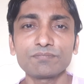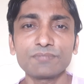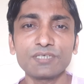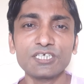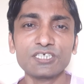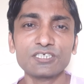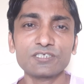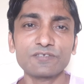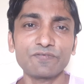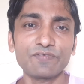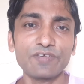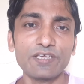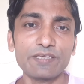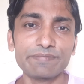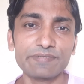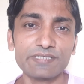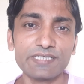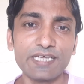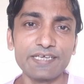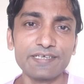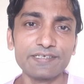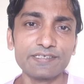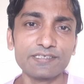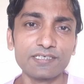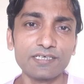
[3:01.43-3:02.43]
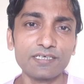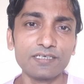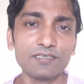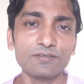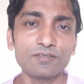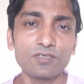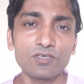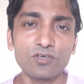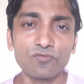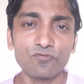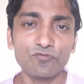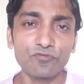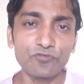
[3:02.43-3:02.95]
बेस्ट वेबसाइट है
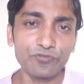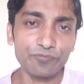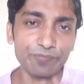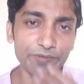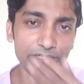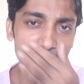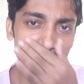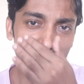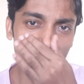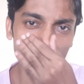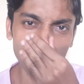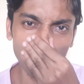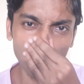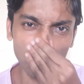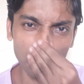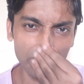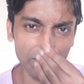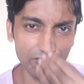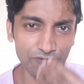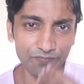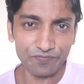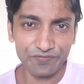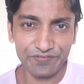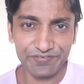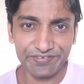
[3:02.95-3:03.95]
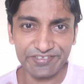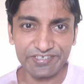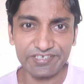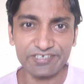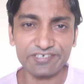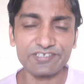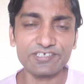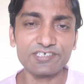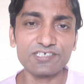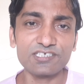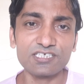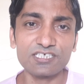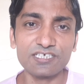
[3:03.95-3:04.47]
फूड पैशन डॉट इन
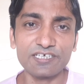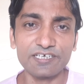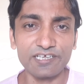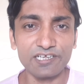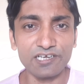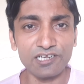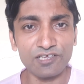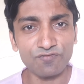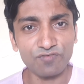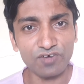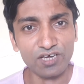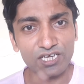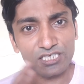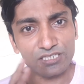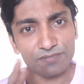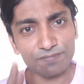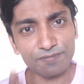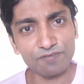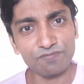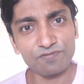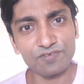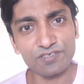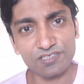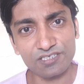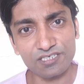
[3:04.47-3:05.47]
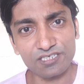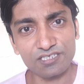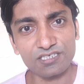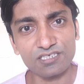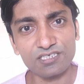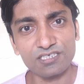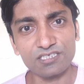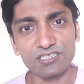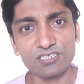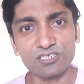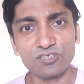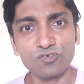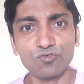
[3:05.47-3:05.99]
विज़िट कीजिए डेली वाइज पे विज़िट
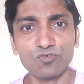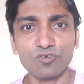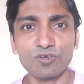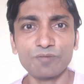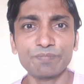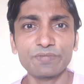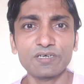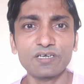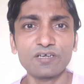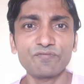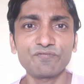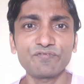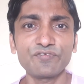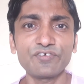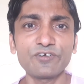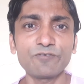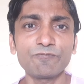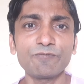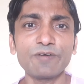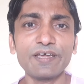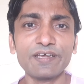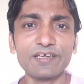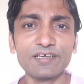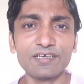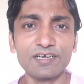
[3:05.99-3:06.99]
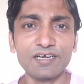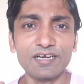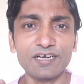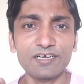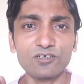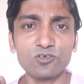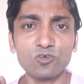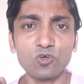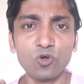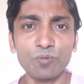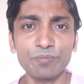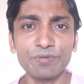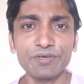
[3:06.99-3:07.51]
कीजिए और अपना फीडबैक
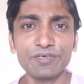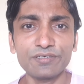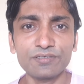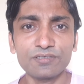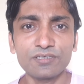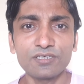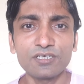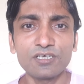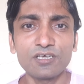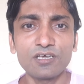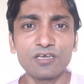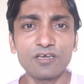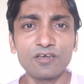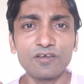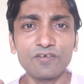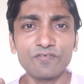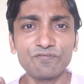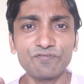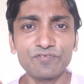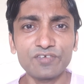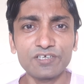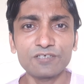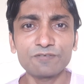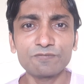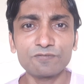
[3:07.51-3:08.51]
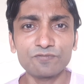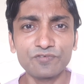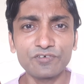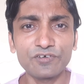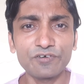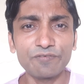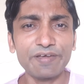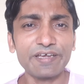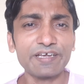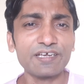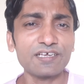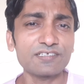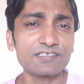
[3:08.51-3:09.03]
एंड कमेंट
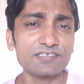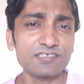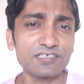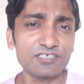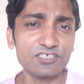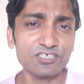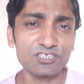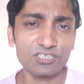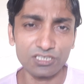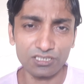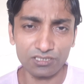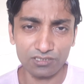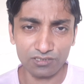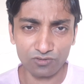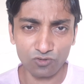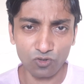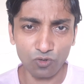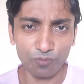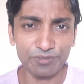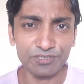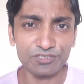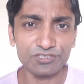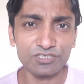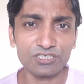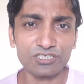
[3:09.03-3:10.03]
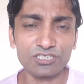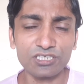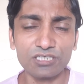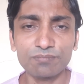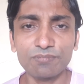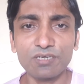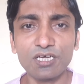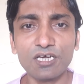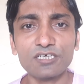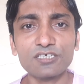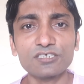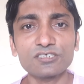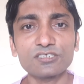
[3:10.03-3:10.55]
फीडबैक एंड सजेशन कमेंट सेक्शन
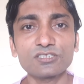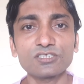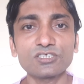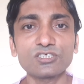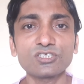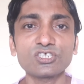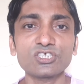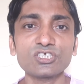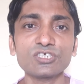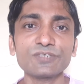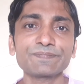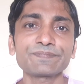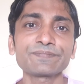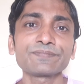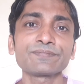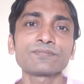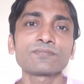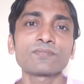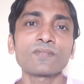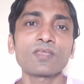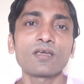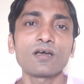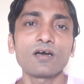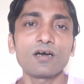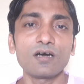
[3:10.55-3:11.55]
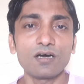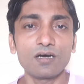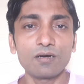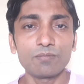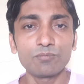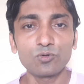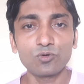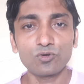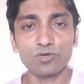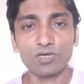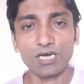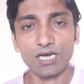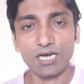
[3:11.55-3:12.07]
में आकर दीजिए
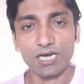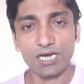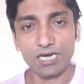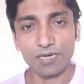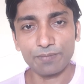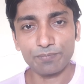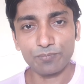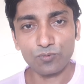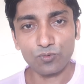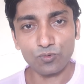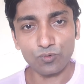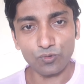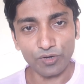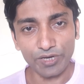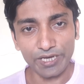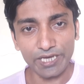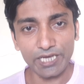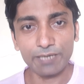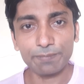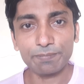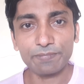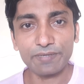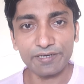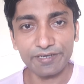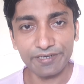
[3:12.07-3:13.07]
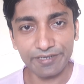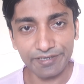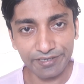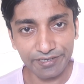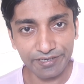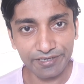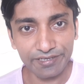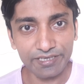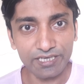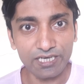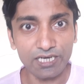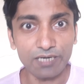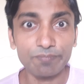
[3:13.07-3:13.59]
हम लोग आपको हेल्प करने
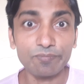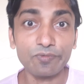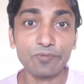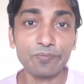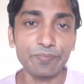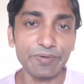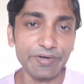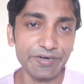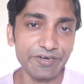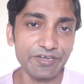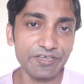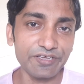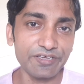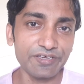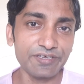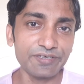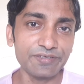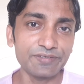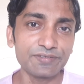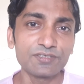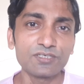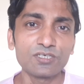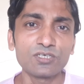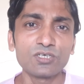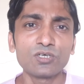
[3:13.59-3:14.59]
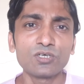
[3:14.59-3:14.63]
के लिए यहाँ पर बैठे हैं